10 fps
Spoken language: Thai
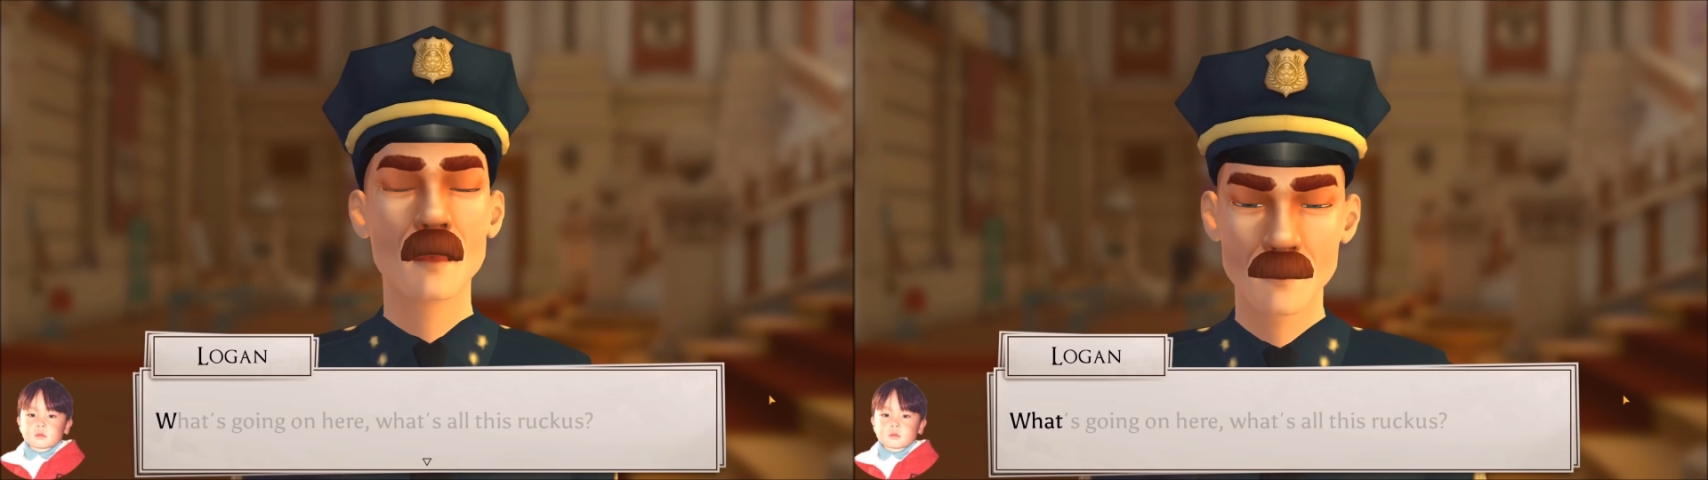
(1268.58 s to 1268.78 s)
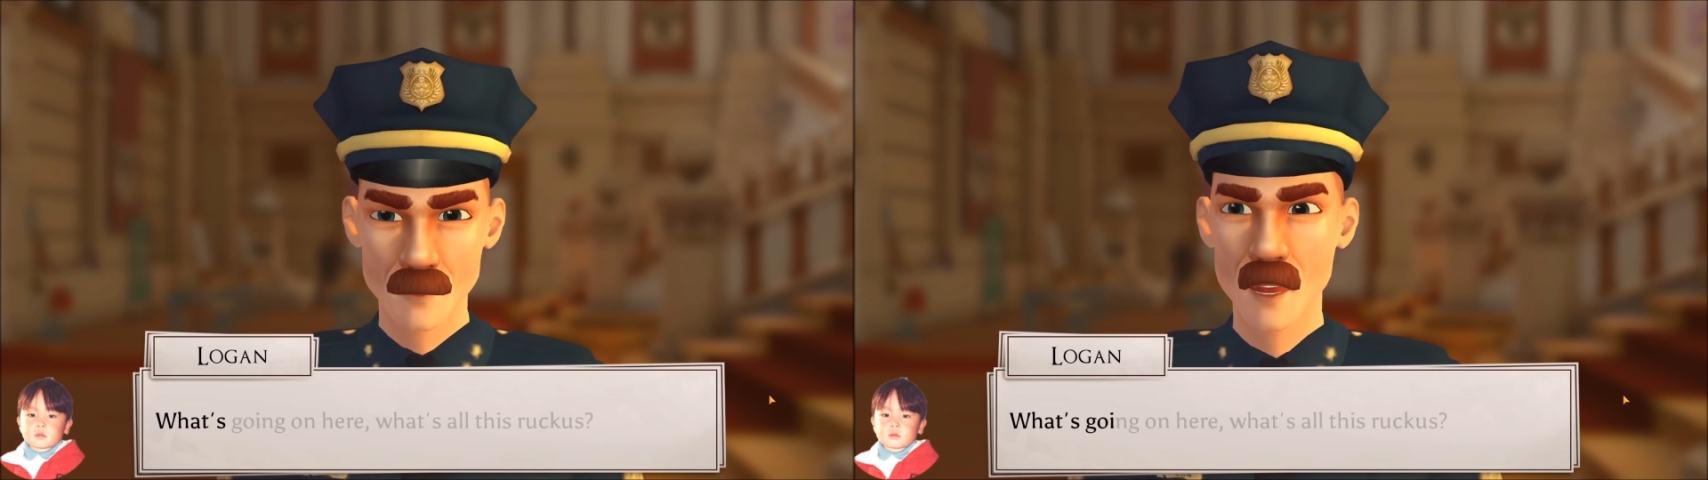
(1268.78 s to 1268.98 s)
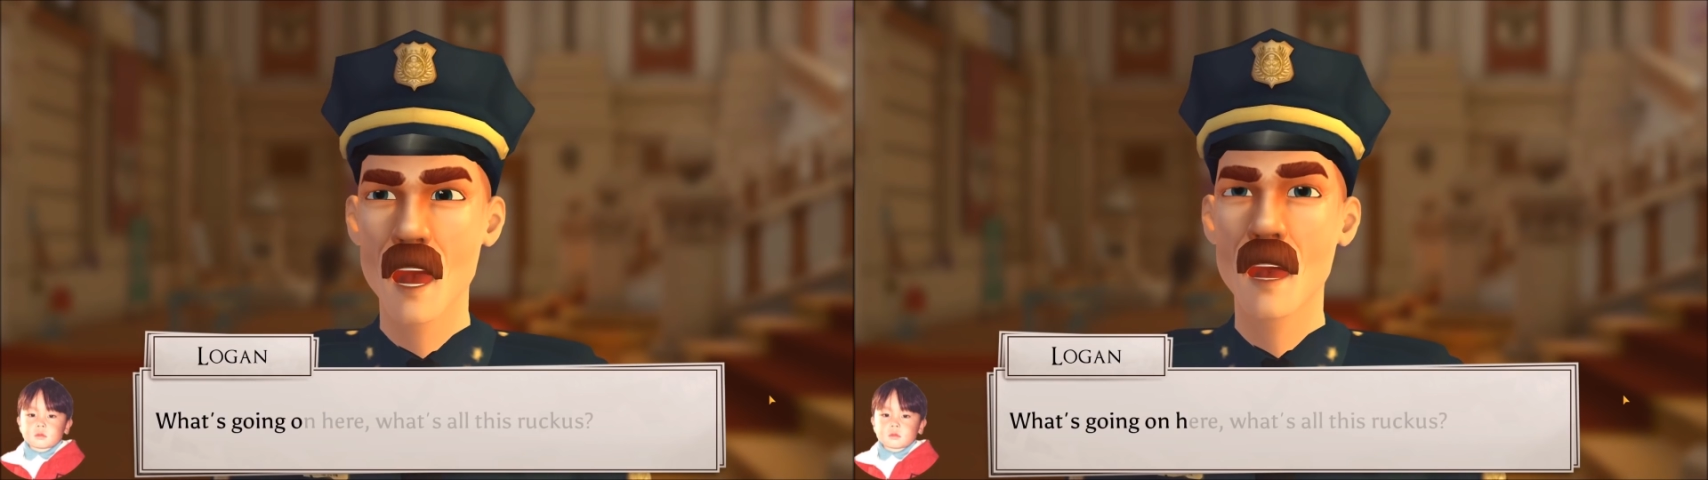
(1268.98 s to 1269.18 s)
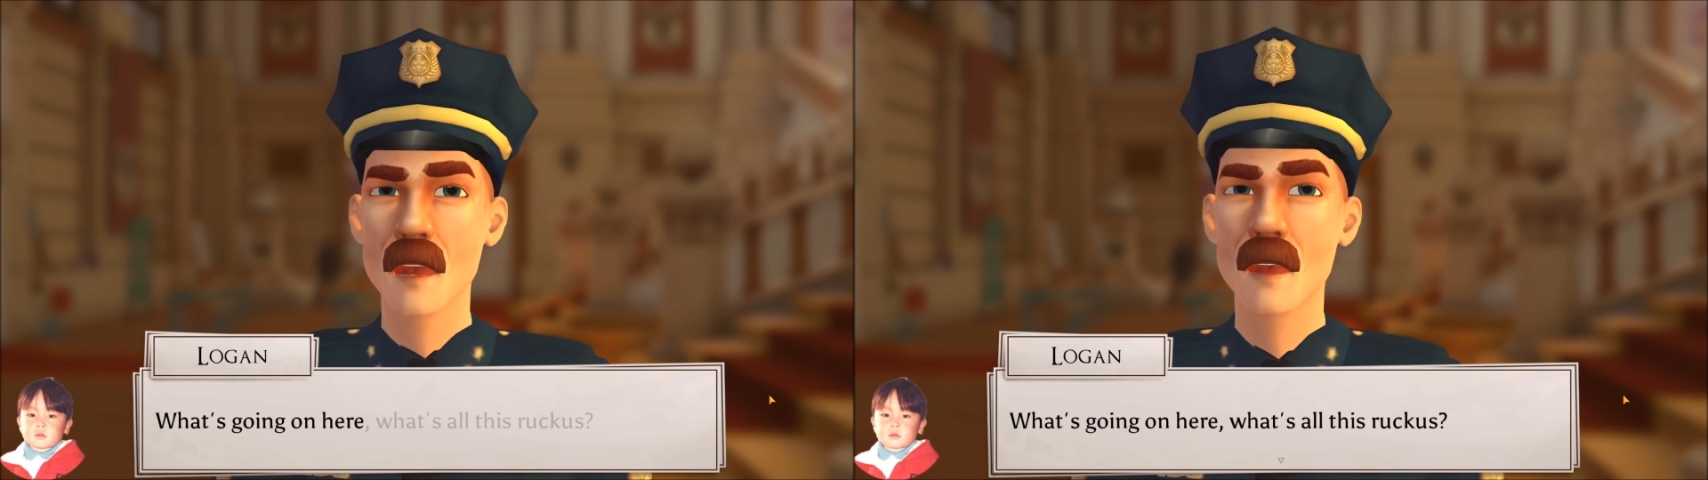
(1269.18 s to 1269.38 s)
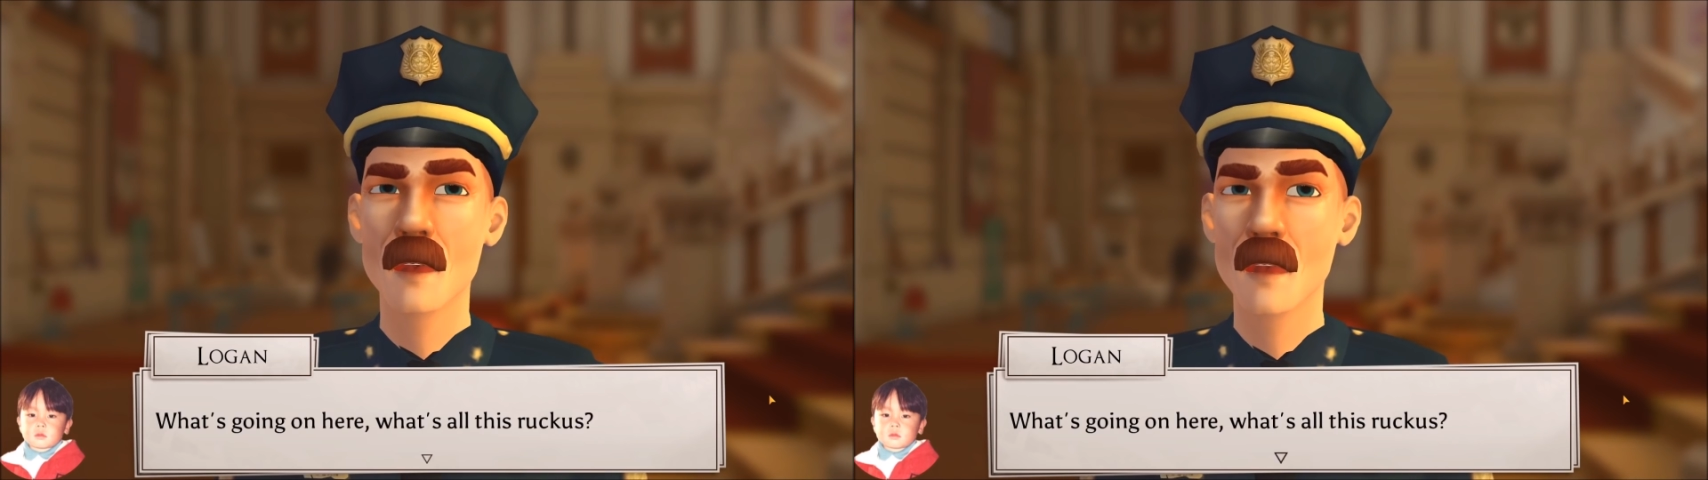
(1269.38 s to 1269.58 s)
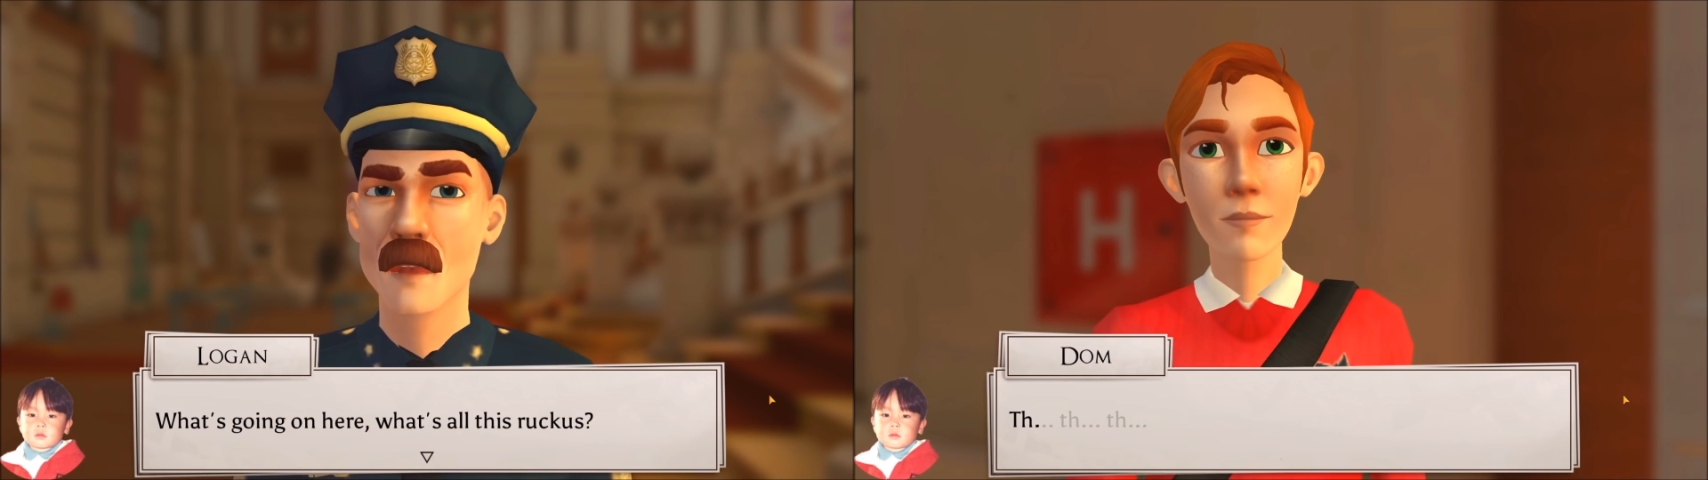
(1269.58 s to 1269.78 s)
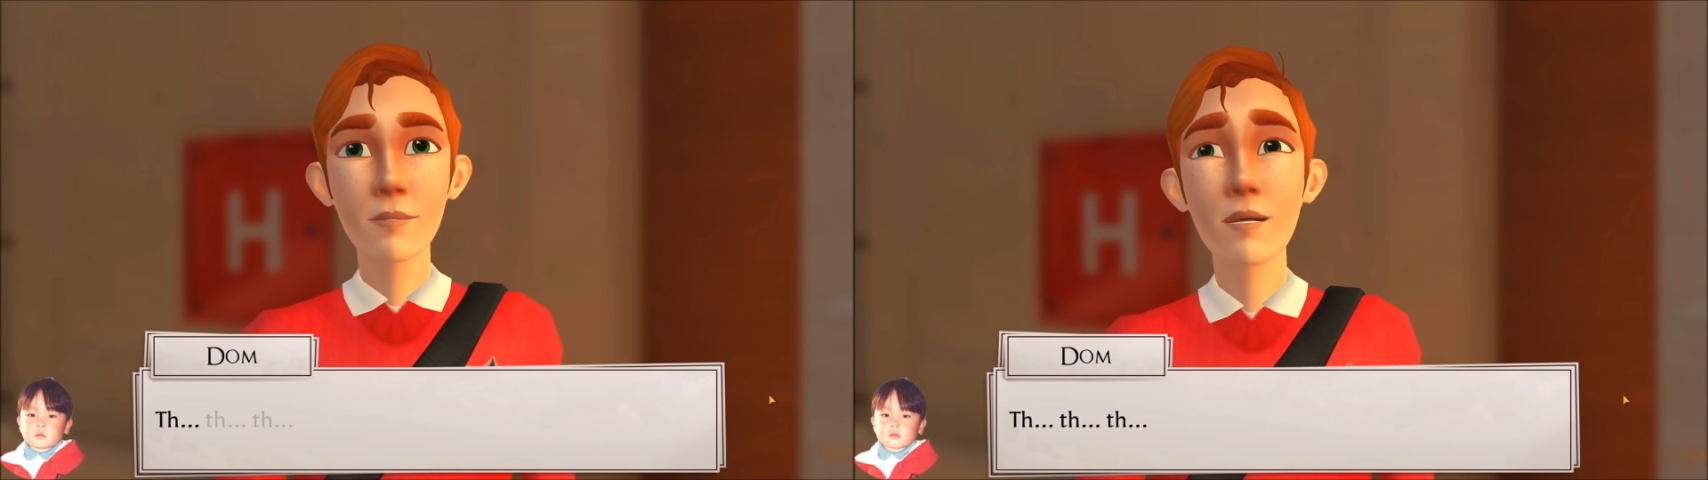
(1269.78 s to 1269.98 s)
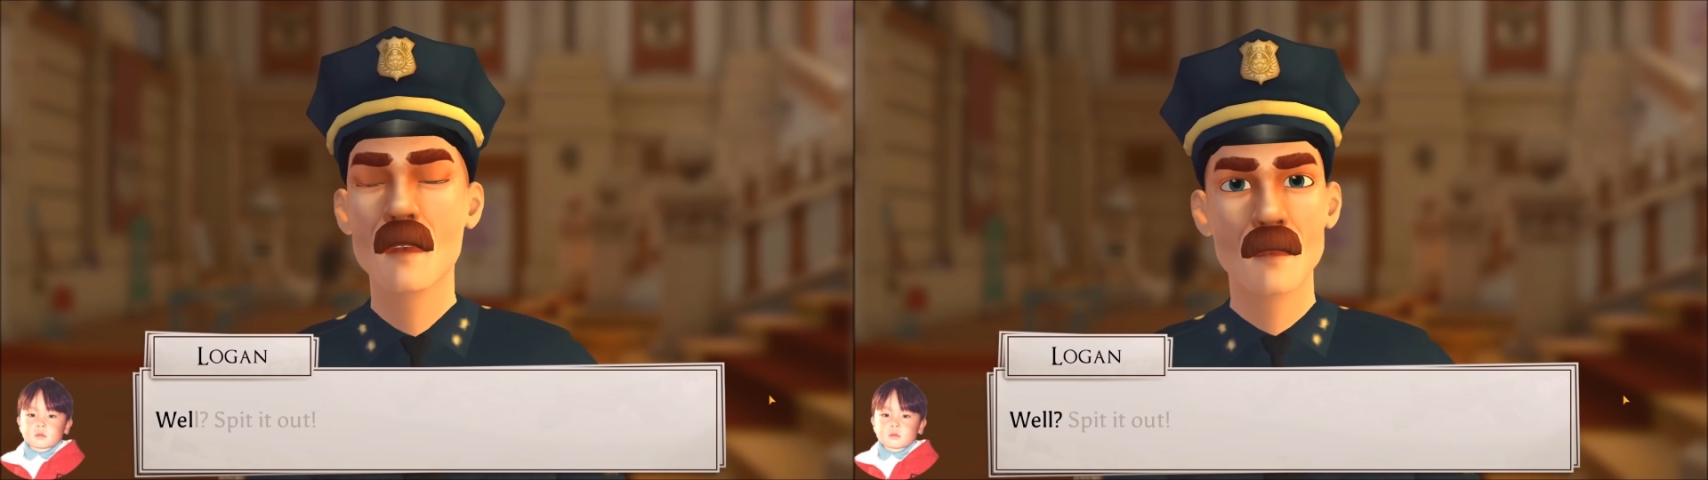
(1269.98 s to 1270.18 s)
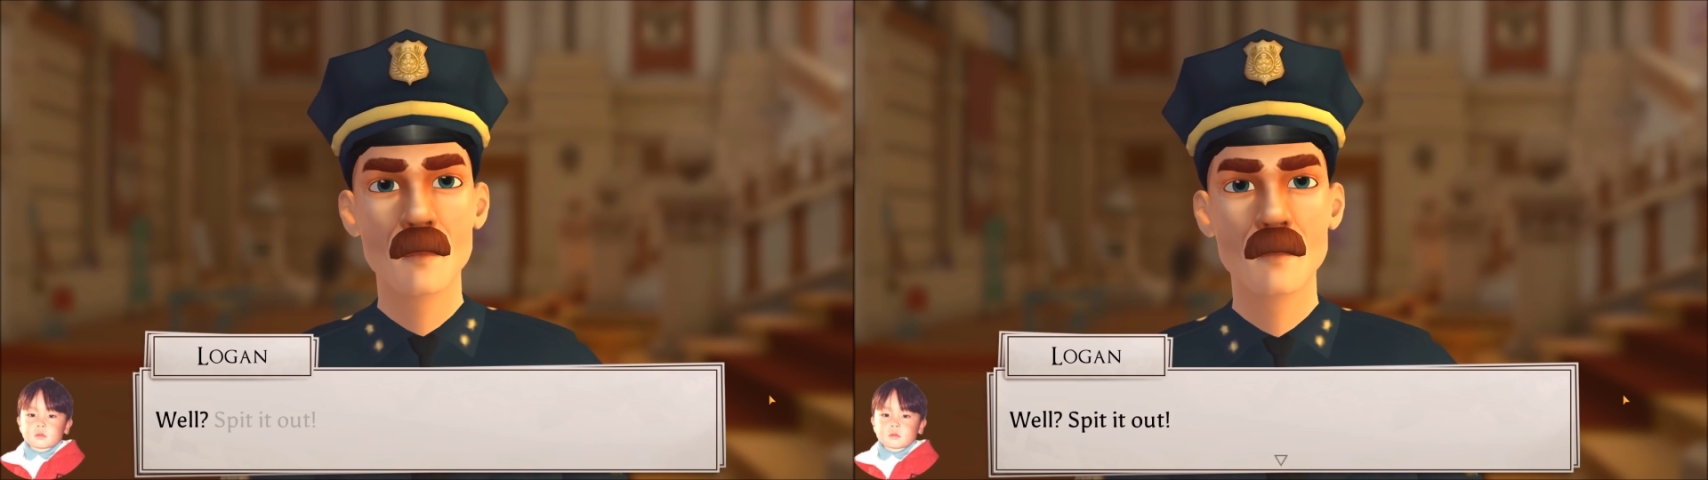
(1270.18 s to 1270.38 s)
รู้ครับอ